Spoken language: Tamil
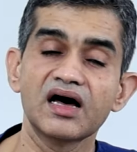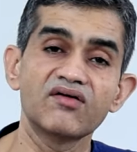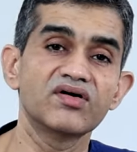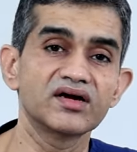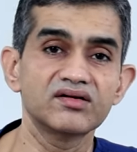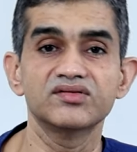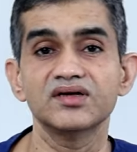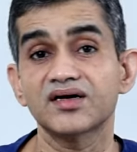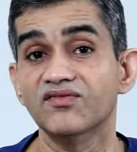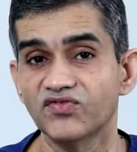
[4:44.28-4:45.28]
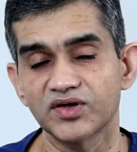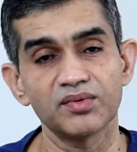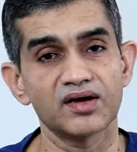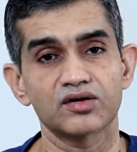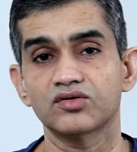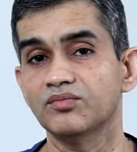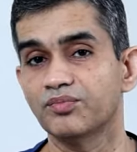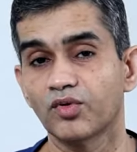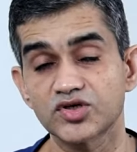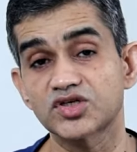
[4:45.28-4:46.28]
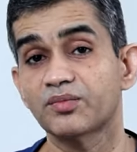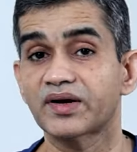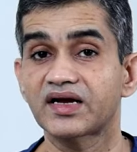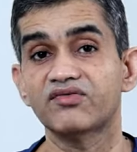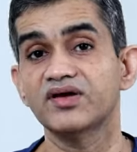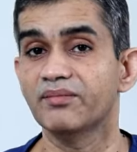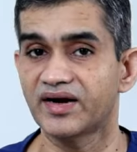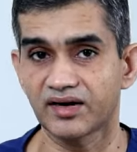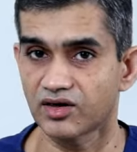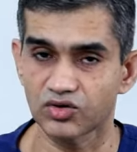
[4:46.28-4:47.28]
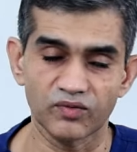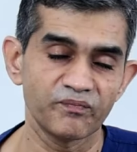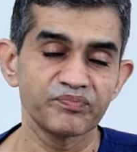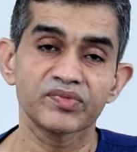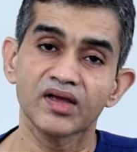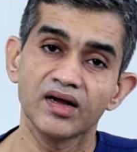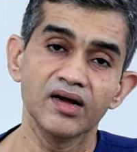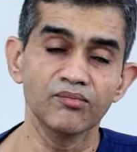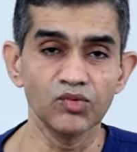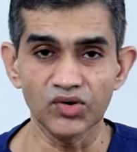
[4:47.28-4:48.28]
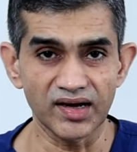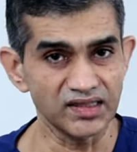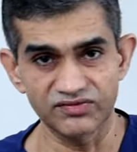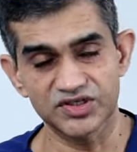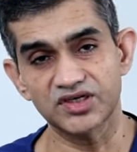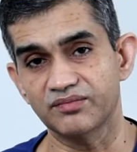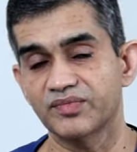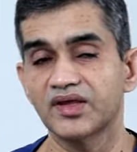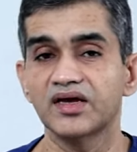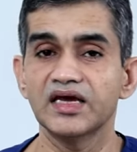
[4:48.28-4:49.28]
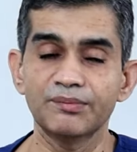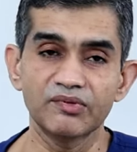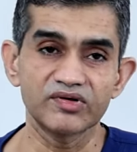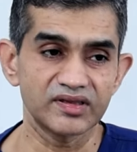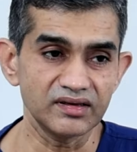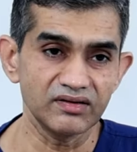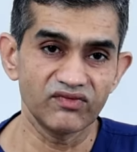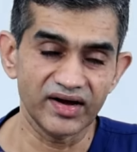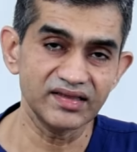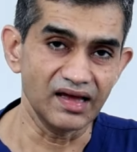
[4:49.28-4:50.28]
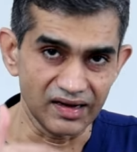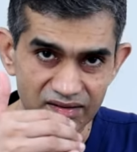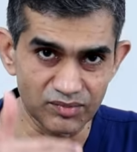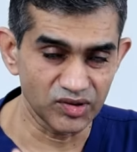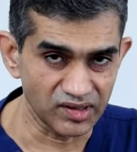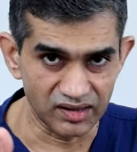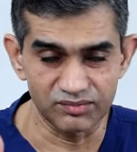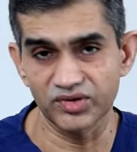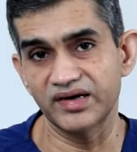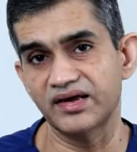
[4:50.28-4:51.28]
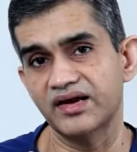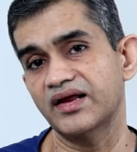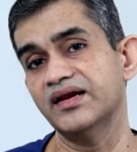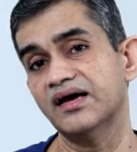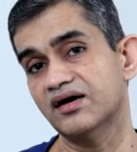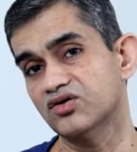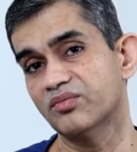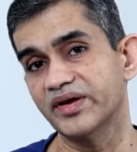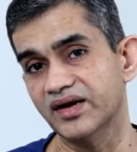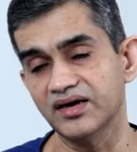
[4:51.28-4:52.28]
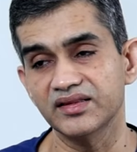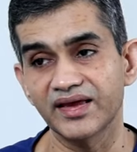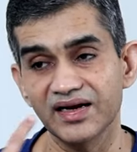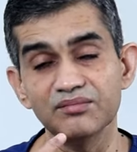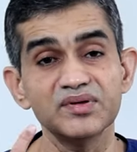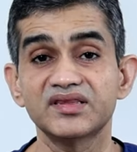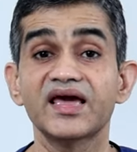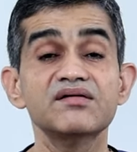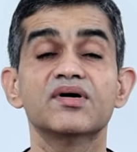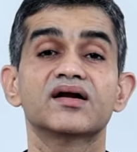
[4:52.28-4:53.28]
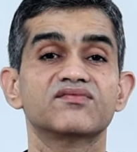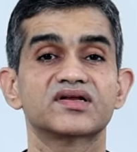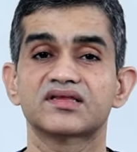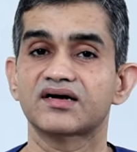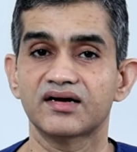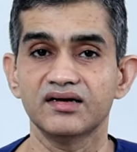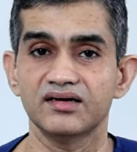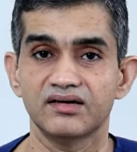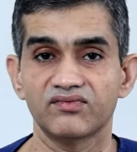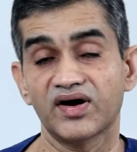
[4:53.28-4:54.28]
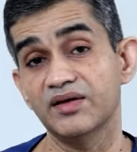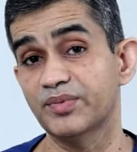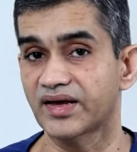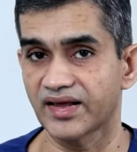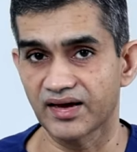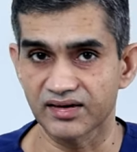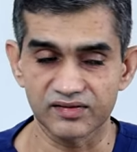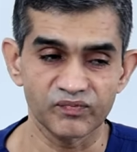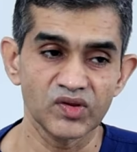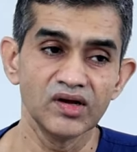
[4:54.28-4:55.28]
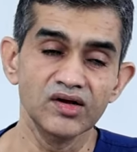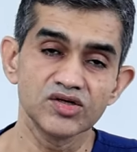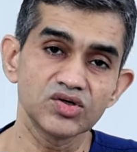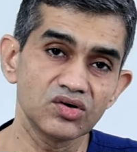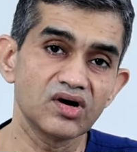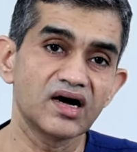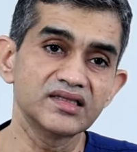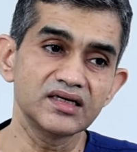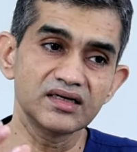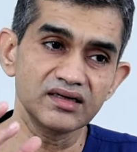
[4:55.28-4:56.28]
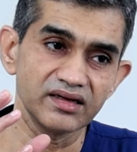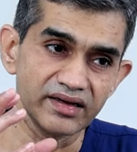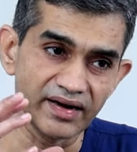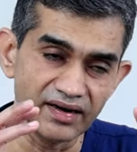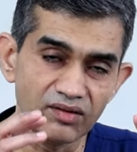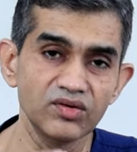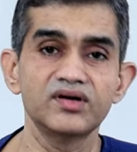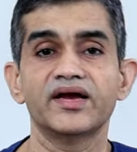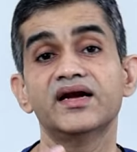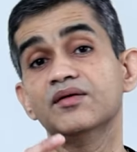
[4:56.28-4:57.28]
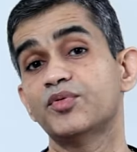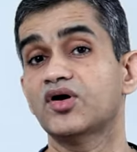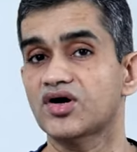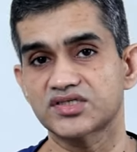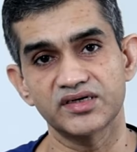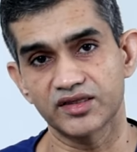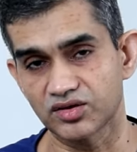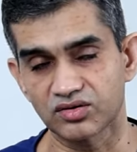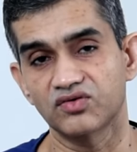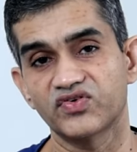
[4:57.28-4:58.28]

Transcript: அவங்களுக்கு வந்து கம்ஃபர்டபுளாக இருக்கும் போஸ்ட் ஆஃப் ரெக்கவரியும் பெட்டராக இருக்கும் மூணாவது விஷயம் இப்போ வந்து வயது ஆகும்போது ஆகும்போது என்ன ஆகும் அப்படின்னா அந்த எலும்பு தேய்மானம் வரத்துக்கான வாய்ப்பு நிறையா இருக்குது ஸோ அதுக்கு என்ன ஒன் என்ன ப்ரிகாஷன் எடுத்துக்கணும்